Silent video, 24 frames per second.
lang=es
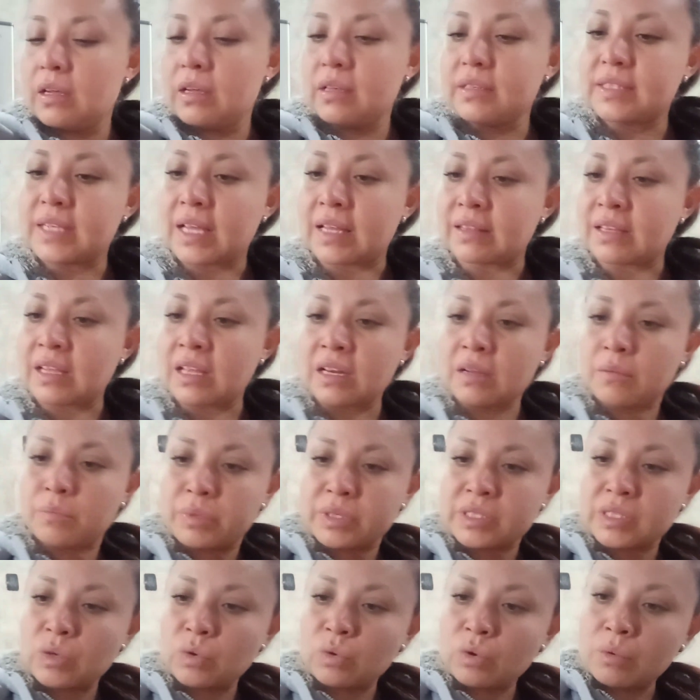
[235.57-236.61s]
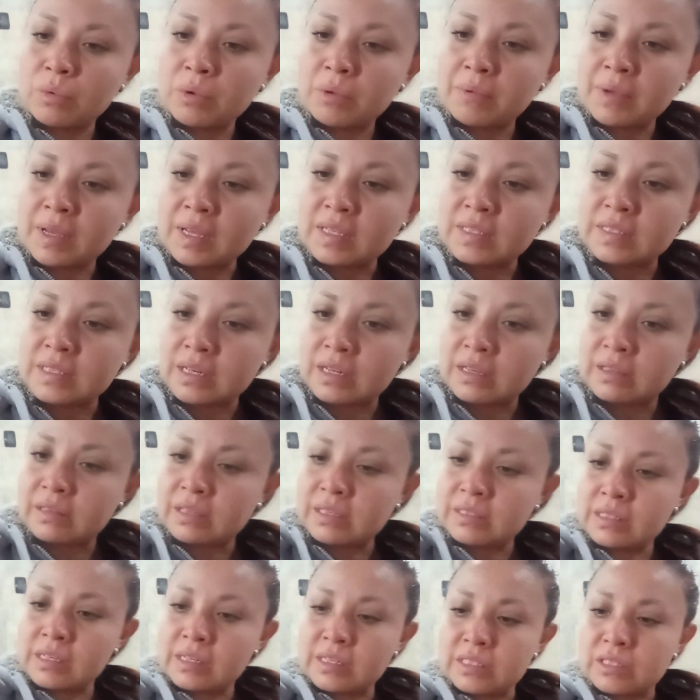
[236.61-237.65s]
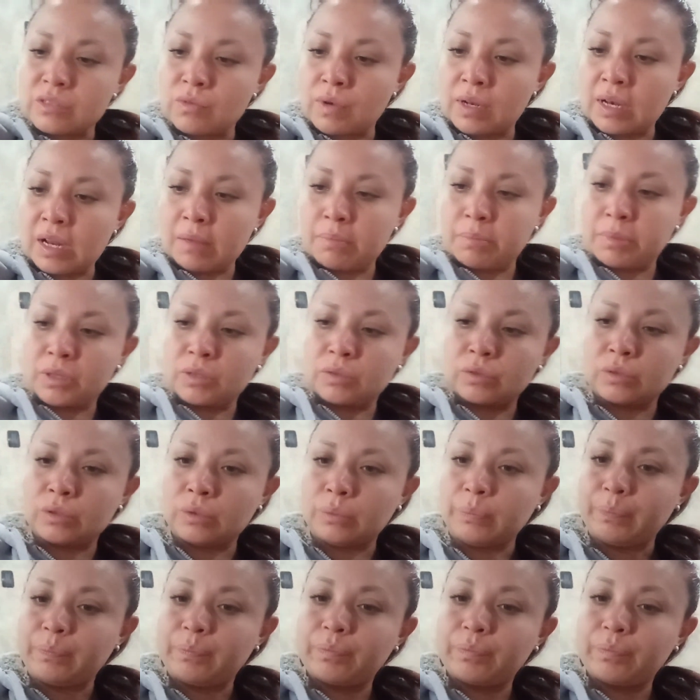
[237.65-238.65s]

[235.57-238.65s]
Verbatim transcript: se atienen pues que uno vive aquí cerca de la escuela, pero no.